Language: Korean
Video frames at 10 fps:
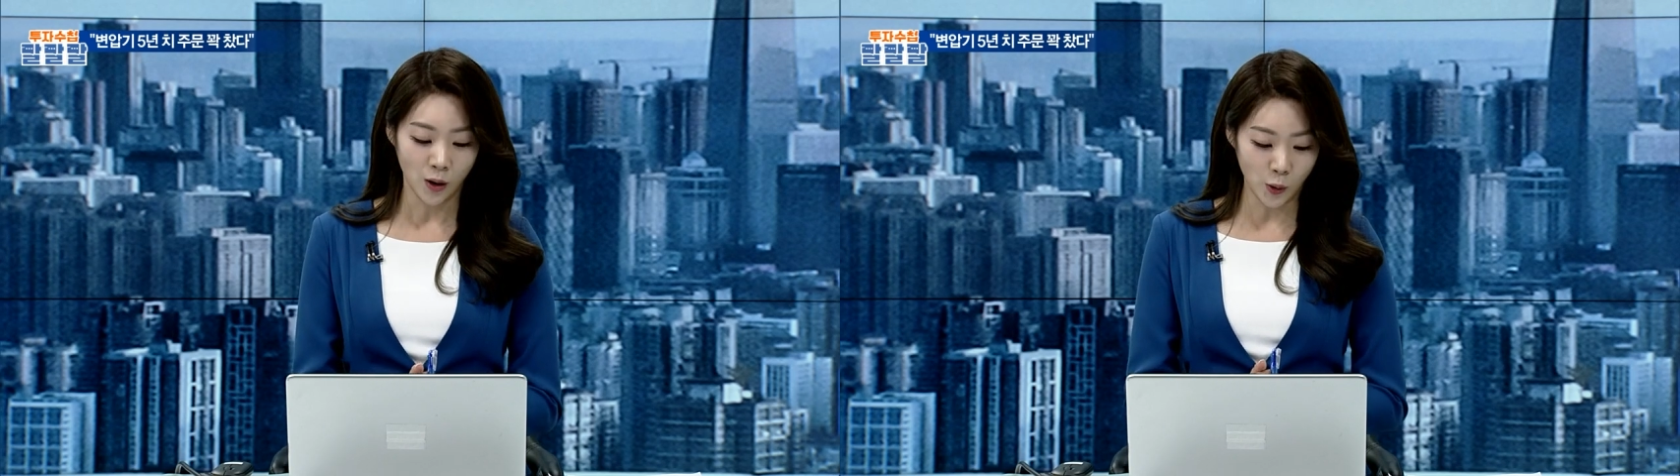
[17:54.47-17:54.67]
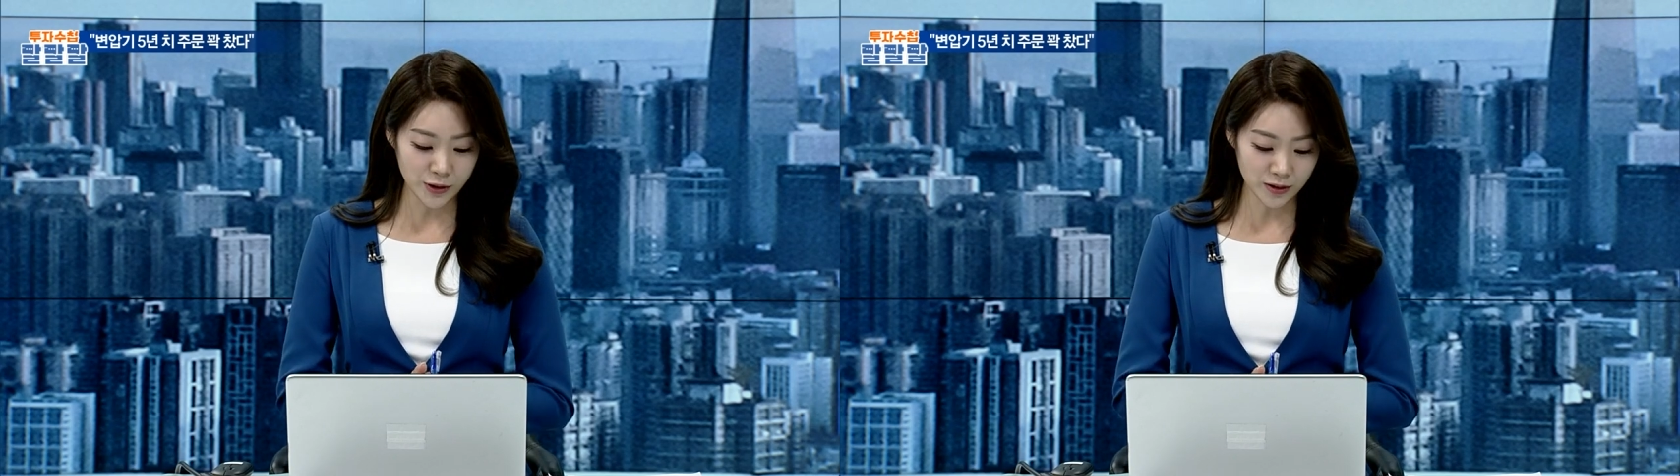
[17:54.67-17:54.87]

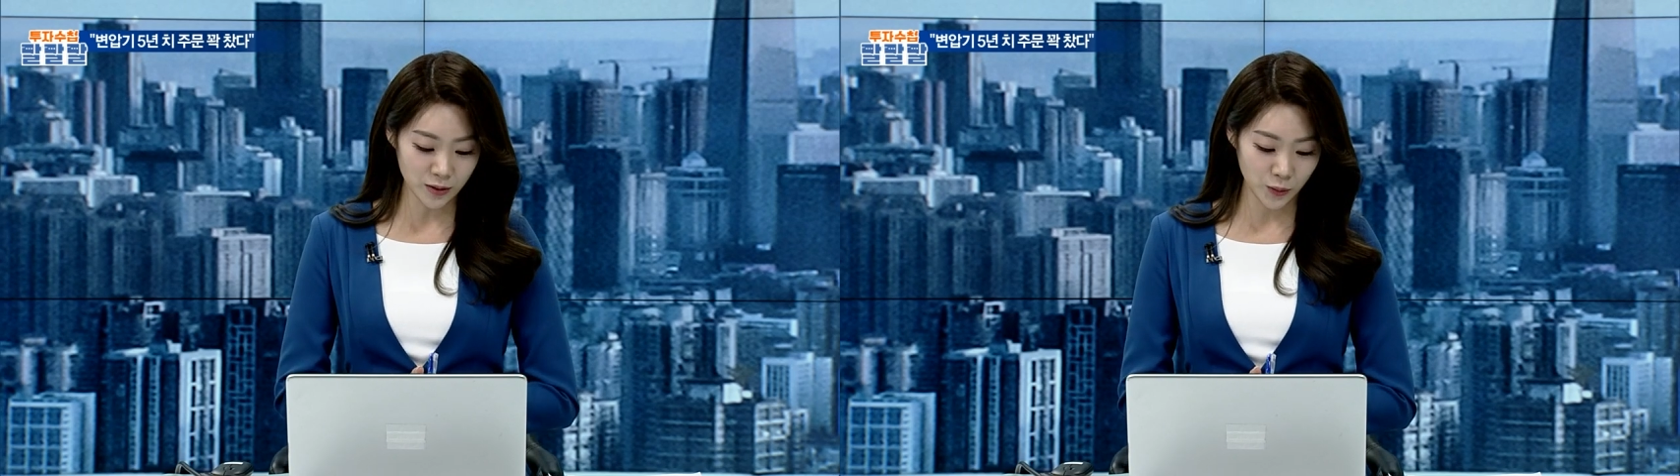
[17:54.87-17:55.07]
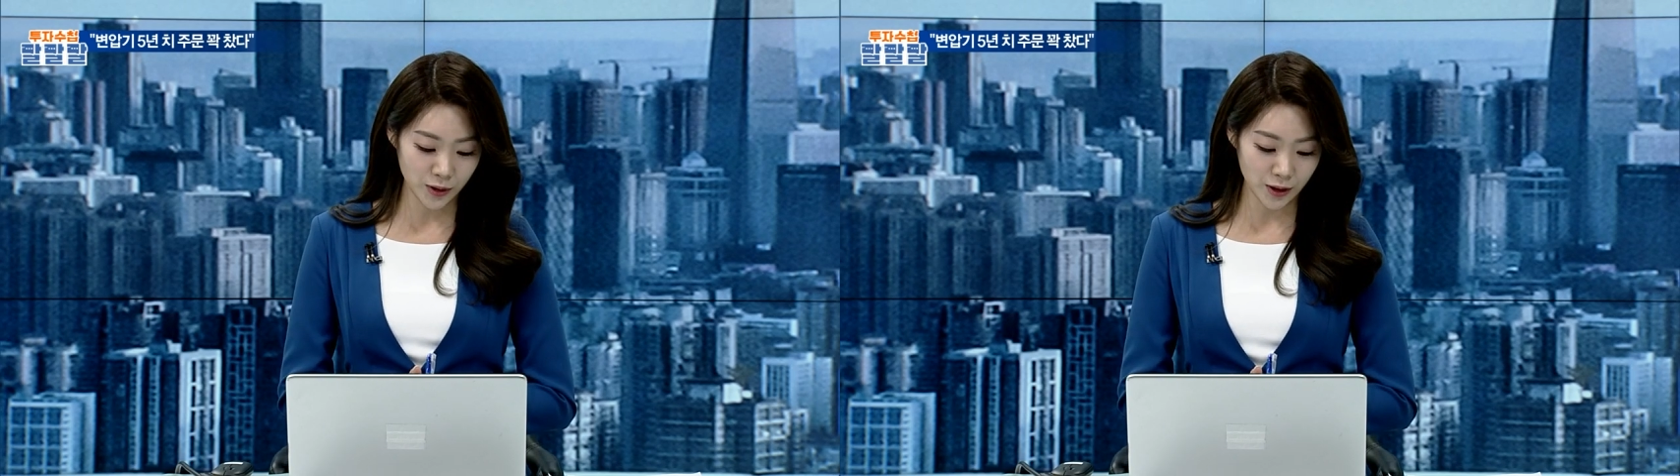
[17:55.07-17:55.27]

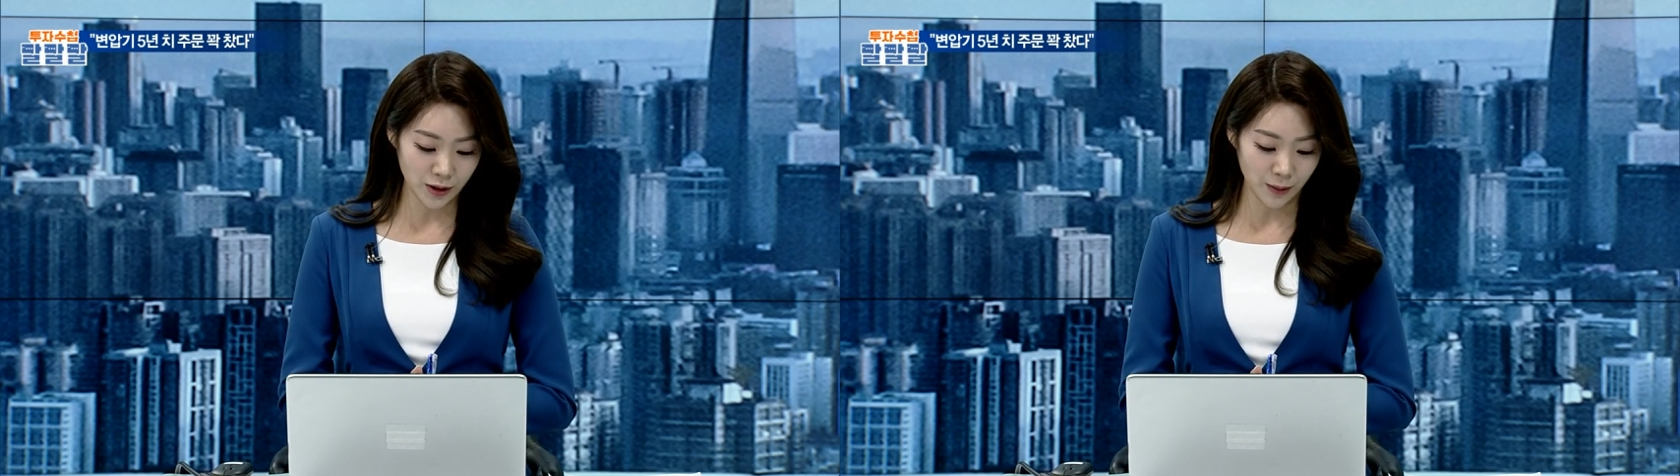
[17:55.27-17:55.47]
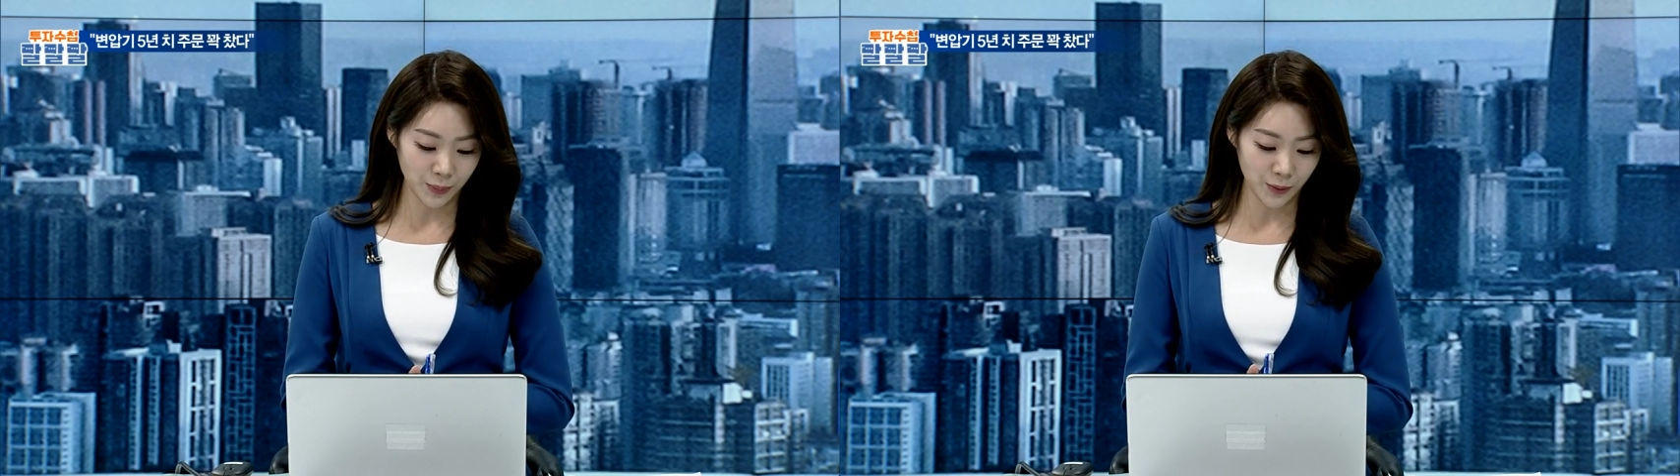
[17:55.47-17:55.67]
어쨌든
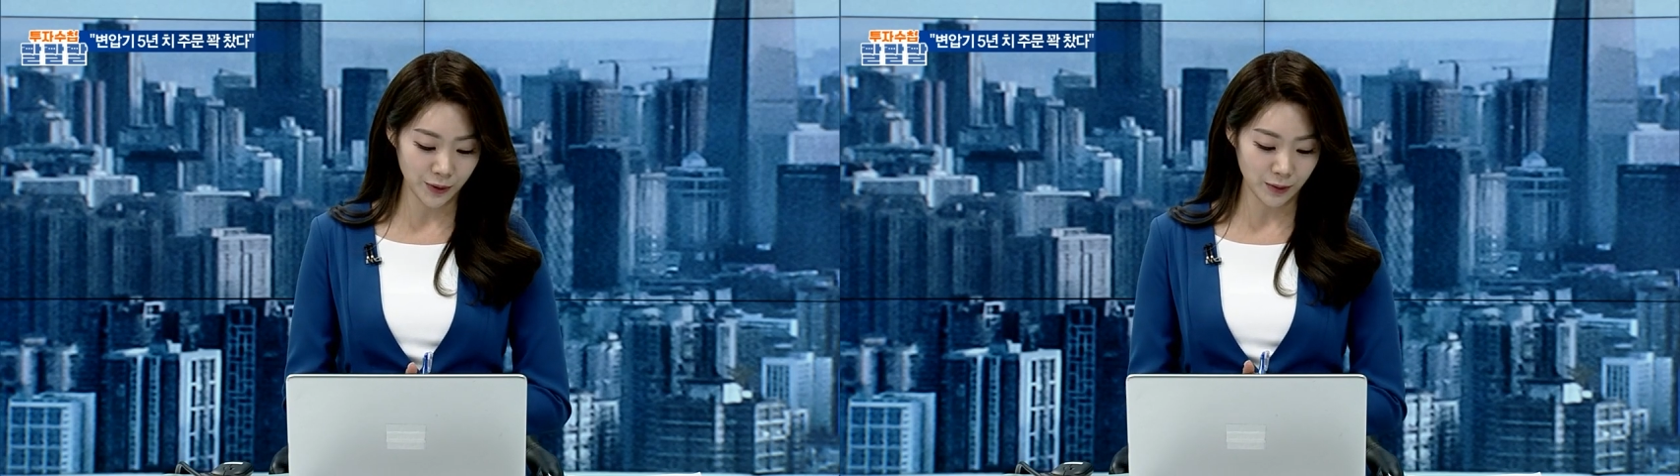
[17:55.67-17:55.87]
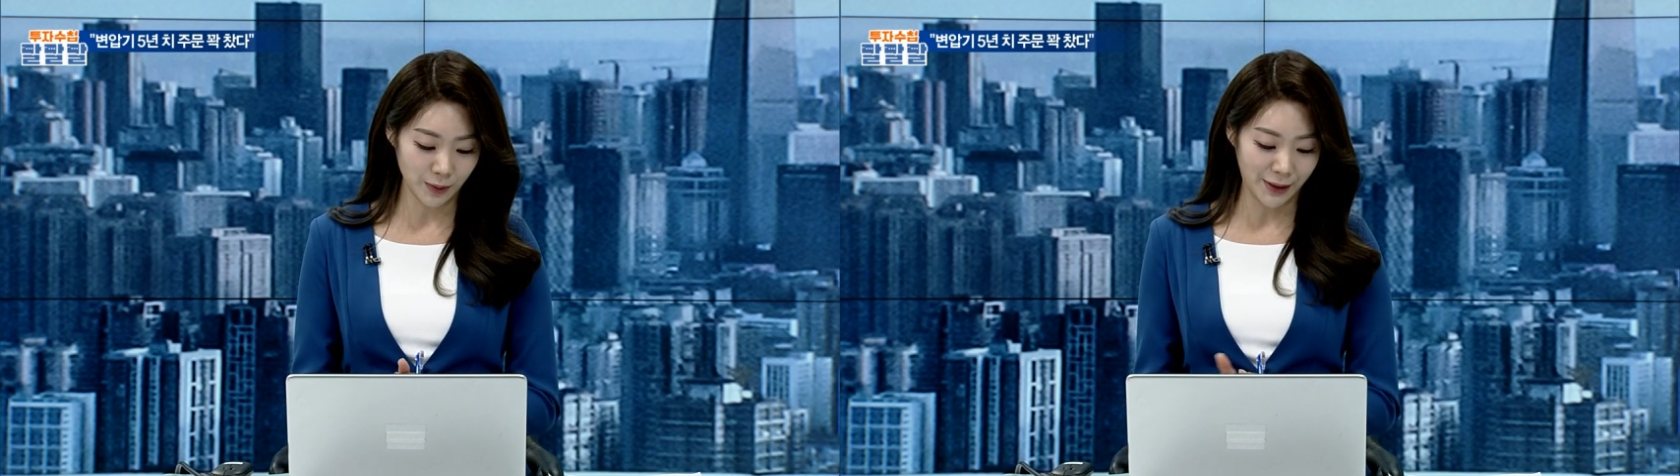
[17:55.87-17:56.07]
오늘 대표님의